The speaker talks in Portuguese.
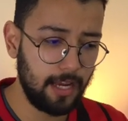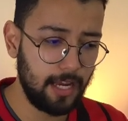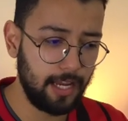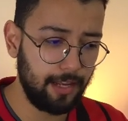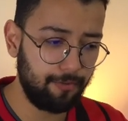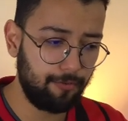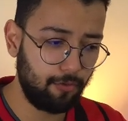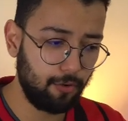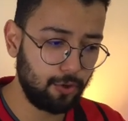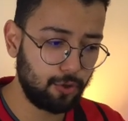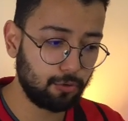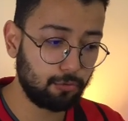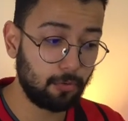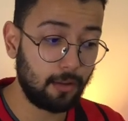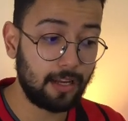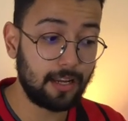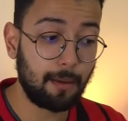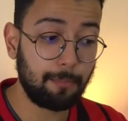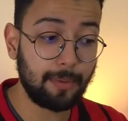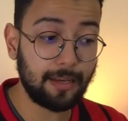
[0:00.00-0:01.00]
Ele foi
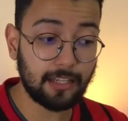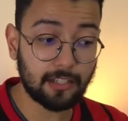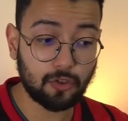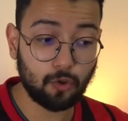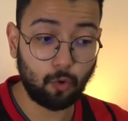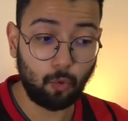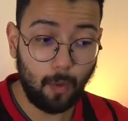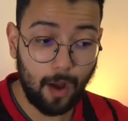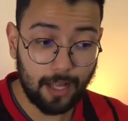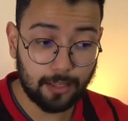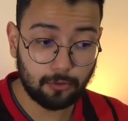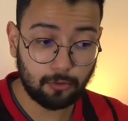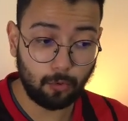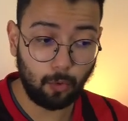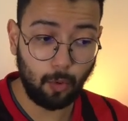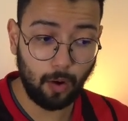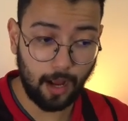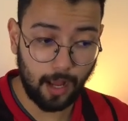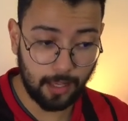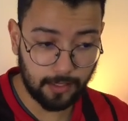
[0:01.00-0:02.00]
titular em apenas quatro
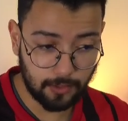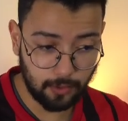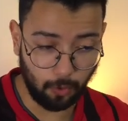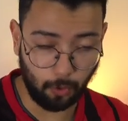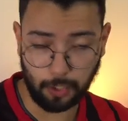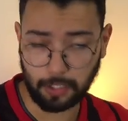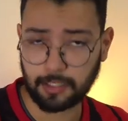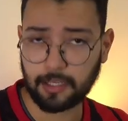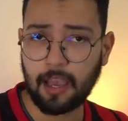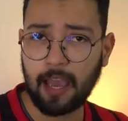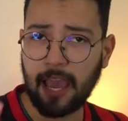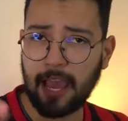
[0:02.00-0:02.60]
ocasiões.